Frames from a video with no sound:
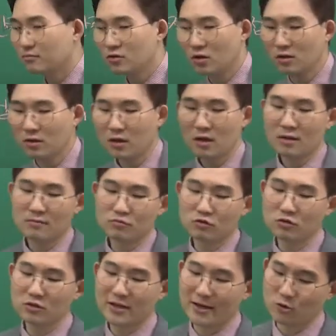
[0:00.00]
물론
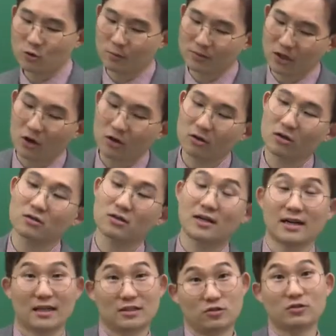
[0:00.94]
문제에 좀 섞여
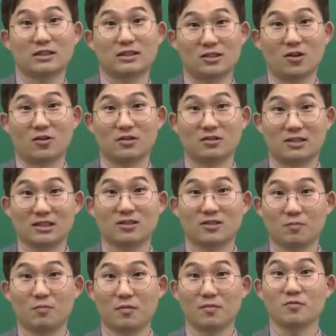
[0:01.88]
들어갈 수는 있죠.
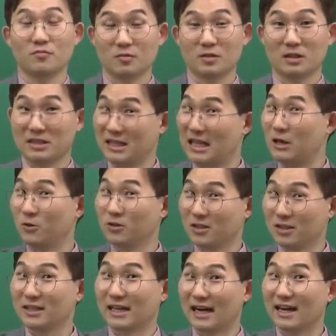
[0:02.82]
직접 범위
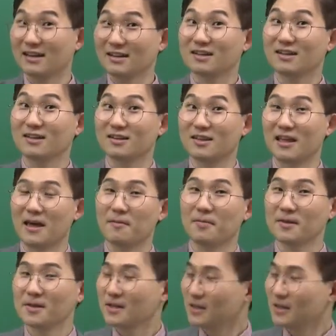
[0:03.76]
내용들이랑. 근데